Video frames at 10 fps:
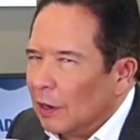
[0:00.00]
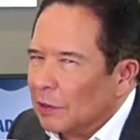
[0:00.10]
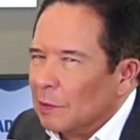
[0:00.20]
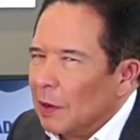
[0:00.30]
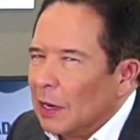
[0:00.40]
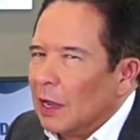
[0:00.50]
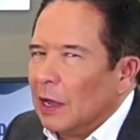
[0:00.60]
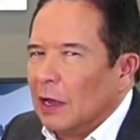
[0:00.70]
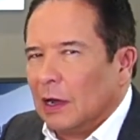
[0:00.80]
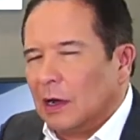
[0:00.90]

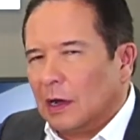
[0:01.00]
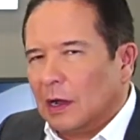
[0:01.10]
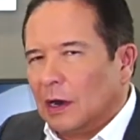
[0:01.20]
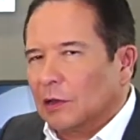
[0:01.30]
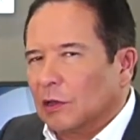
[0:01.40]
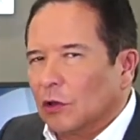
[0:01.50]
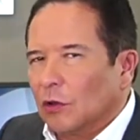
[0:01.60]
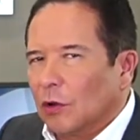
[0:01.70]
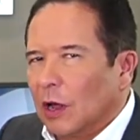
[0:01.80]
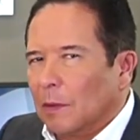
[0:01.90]
lastimaría a la
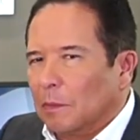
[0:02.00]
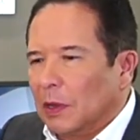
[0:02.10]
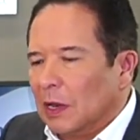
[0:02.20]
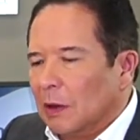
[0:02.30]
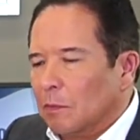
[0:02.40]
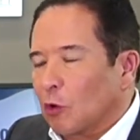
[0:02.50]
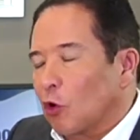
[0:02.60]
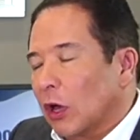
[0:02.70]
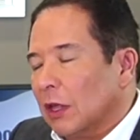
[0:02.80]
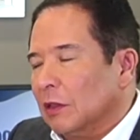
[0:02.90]
señora
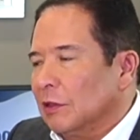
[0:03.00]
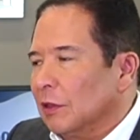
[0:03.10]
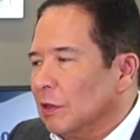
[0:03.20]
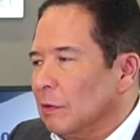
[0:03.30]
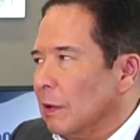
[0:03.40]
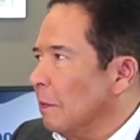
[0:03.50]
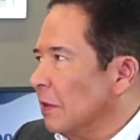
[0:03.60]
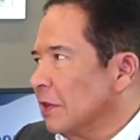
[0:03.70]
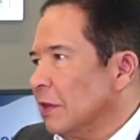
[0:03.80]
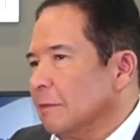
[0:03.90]
Pinar por lo que dice
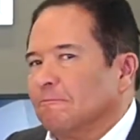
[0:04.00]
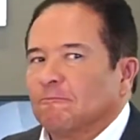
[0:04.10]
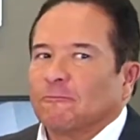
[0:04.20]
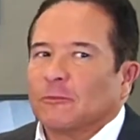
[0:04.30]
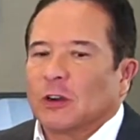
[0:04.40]
Silvia Pasquel.